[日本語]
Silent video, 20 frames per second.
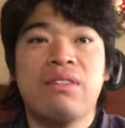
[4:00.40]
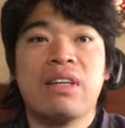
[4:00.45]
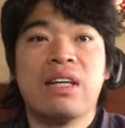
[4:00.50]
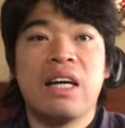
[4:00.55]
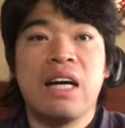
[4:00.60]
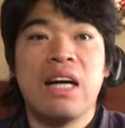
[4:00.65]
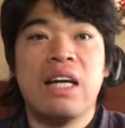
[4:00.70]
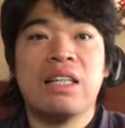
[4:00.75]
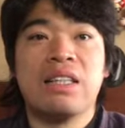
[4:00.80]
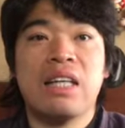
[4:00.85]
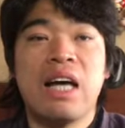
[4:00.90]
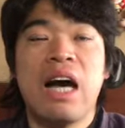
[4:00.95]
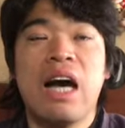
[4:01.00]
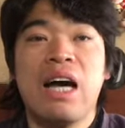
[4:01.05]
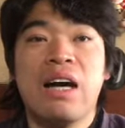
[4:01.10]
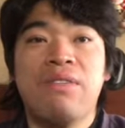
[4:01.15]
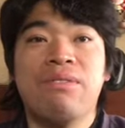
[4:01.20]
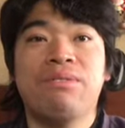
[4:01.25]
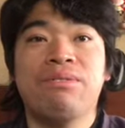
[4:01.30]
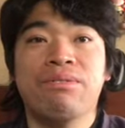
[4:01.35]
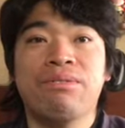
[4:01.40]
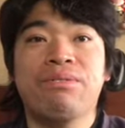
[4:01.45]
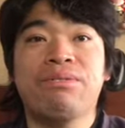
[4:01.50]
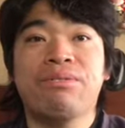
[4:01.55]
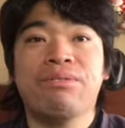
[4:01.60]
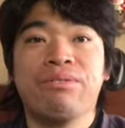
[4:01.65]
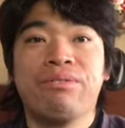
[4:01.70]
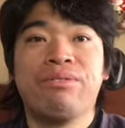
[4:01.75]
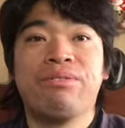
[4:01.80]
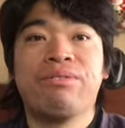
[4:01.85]
からさう
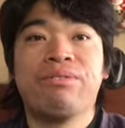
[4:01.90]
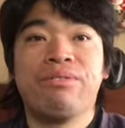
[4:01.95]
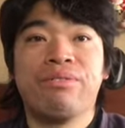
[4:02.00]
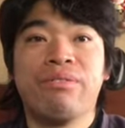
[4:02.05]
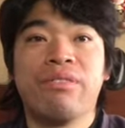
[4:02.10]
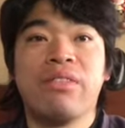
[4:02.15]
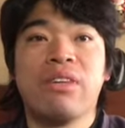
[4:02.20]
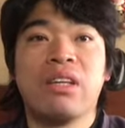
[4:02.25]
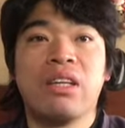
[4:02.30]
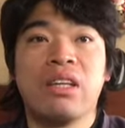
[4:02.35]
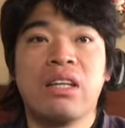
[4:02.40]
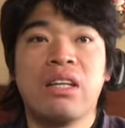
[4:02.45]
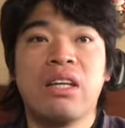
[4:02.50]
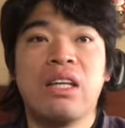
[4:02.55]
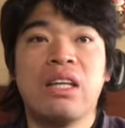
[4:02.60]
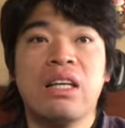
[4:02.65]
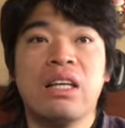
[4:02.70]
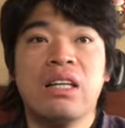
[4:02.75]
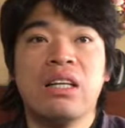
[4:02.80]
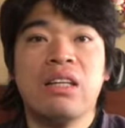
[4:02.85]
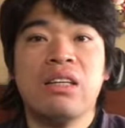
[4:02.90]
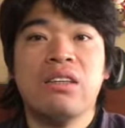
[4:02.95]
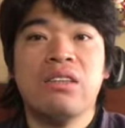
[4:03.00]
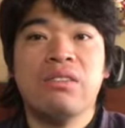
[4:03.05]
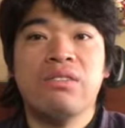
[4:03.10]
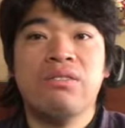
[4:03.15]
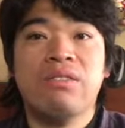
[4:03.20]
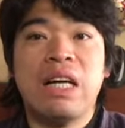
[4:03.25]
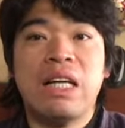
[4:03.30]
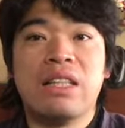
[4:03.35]
ん
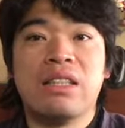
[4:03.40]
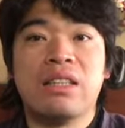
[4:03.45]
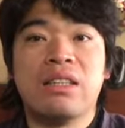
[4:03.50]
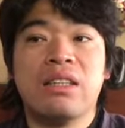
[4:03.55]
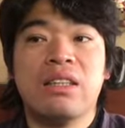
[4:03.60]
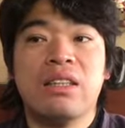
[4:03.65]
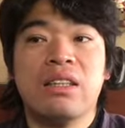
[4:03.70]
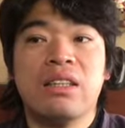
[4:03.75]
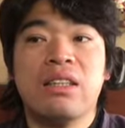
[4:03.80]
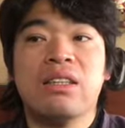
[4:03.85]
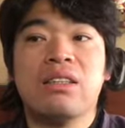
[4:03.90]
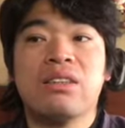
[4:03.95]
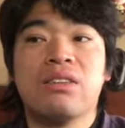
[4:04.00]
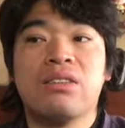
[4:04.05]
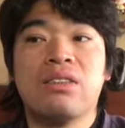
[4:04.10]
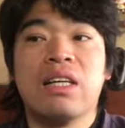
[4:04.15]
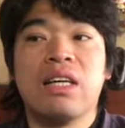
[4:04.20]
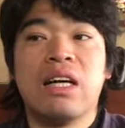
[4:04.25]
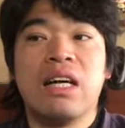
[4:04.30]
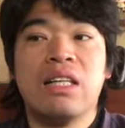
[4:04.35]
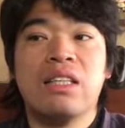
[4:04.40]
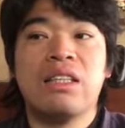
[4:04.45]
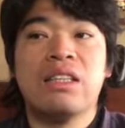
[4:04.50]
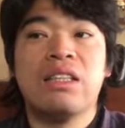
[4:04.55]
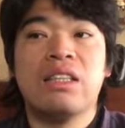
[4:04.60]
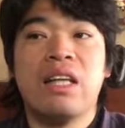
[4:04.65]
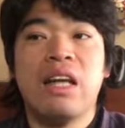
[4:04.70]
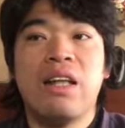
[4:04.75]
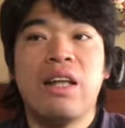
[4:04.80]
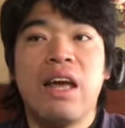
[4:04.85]
まあそんな感
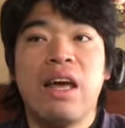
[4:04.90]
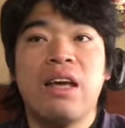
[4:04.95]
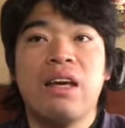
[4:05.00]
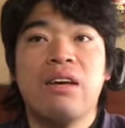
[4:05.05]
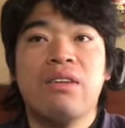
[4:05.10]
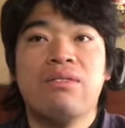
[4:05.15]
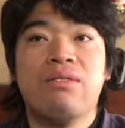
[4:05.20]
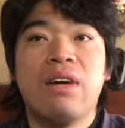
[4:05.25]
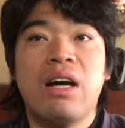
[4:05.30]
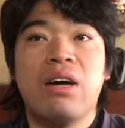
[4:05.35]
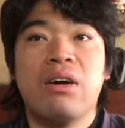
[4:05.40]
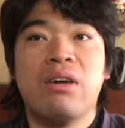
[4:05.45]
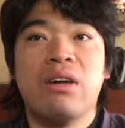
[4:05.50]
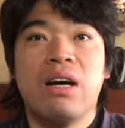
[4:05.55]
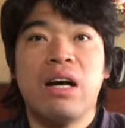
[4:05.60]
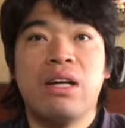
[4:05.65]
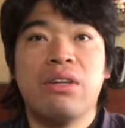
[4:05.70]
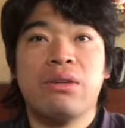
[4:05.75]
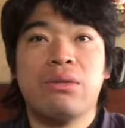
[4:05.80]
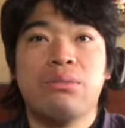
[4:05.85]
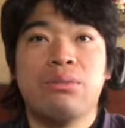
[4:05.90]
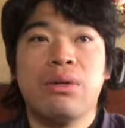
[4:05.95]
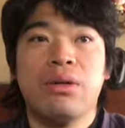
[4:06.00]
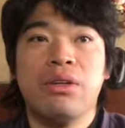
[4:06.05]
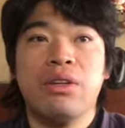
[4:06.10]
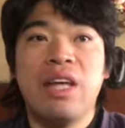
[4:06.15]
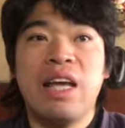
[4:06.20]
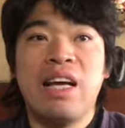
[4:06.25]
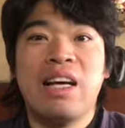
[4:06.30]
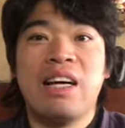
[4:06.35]
じでねまああの
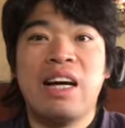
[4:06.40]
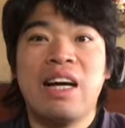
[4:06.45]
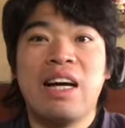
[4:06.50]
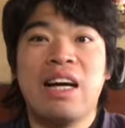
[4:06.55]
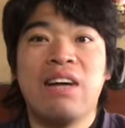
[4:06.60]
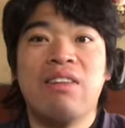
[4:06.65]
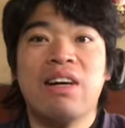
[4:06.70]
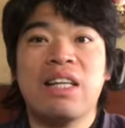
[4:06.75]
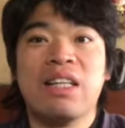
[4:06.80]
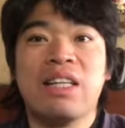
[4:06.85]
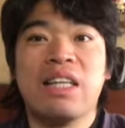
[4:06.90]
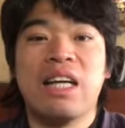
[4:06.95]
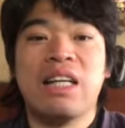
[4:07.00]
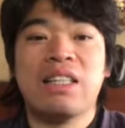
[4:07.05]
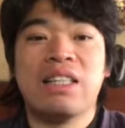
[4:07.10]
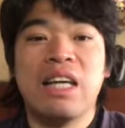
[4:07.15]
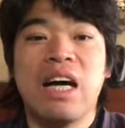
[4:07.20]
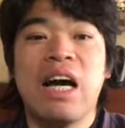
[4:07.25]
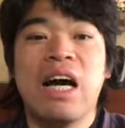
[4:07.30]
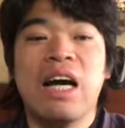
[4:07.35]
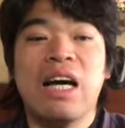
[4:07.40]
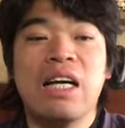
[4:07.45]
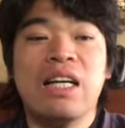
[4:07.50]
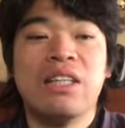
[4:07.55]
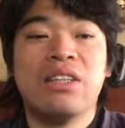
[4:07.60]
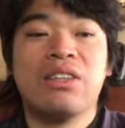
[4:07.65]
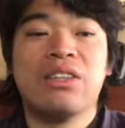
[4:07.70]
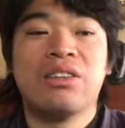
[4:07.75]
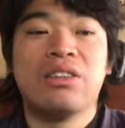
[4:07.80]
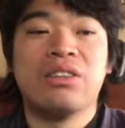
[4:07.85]
忘年会が終わったらさ
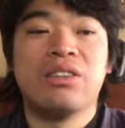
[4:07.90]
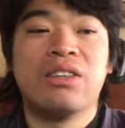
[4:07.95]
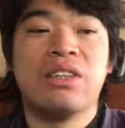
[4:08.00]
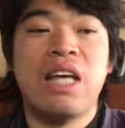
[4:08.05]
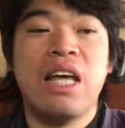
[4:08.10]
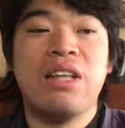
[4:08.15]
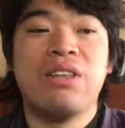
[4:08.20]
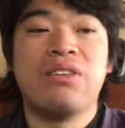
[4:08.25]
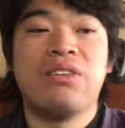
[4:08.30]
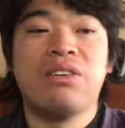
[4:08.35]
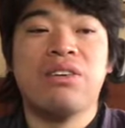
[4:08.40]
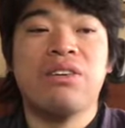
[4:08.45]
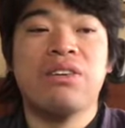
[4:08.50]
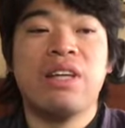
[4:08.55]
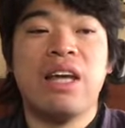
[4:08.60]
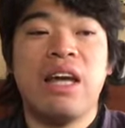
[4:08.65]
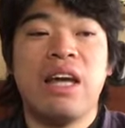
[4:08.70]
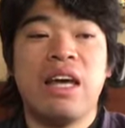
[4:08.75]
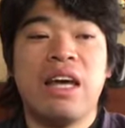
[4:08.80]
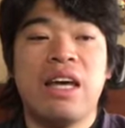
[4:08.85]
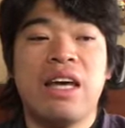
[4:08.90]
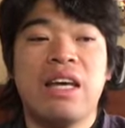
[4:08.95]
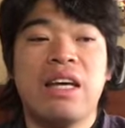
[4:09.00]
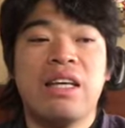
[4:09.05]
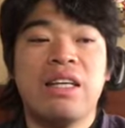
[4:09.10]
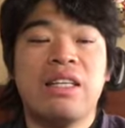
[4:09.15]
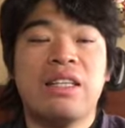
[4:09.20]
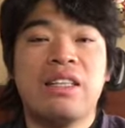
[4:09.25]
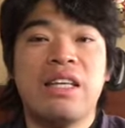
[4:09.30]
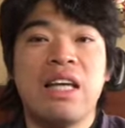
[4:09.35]
ちょっと銭湯で
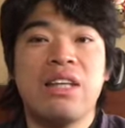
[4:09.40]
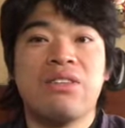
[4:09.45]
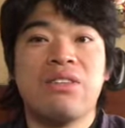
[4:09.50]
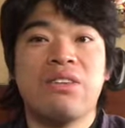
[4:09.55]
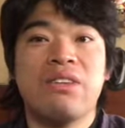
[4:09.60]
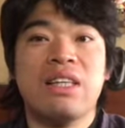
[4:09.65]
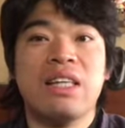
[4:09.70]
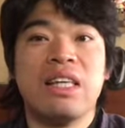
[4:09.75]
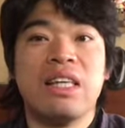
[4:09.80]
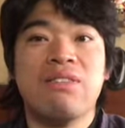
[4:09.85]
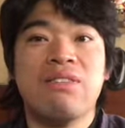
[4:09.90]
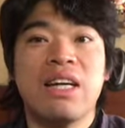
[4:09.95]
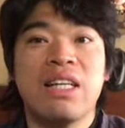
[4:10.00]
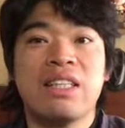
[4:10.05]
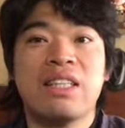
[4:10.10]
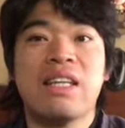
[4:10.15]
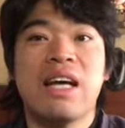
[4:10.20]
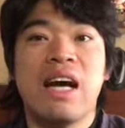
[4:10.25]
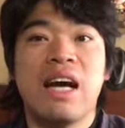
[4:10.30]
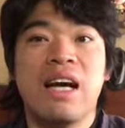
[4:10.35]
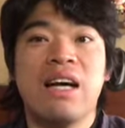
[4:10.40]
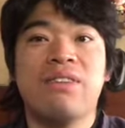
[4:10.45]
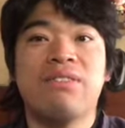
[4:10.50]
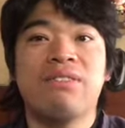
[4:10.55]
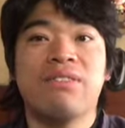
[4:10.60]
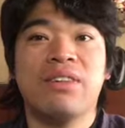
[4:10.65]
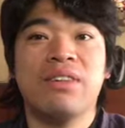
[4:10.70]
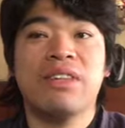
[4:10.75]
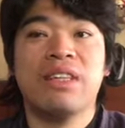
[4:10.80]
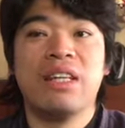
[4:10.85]
銭湯に行きました
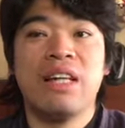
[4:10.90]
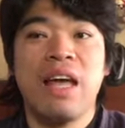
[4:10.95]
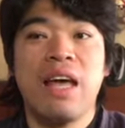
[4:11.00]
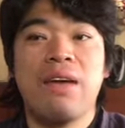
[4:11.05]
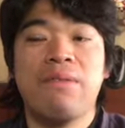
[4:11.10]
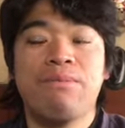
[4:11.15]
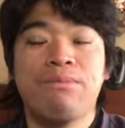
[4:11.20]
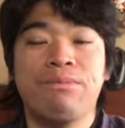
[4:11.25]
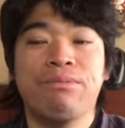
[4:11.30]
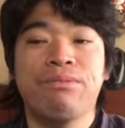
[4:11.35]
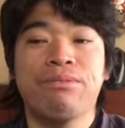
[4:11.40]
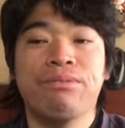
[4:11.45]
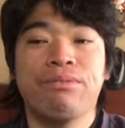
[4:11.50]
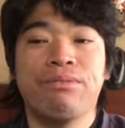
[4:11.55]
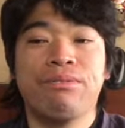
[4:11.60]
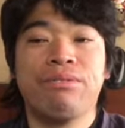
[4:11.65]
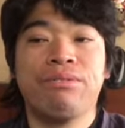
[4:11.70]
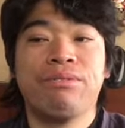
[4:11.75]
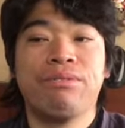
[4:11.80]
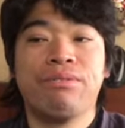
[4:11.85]
もんでねうん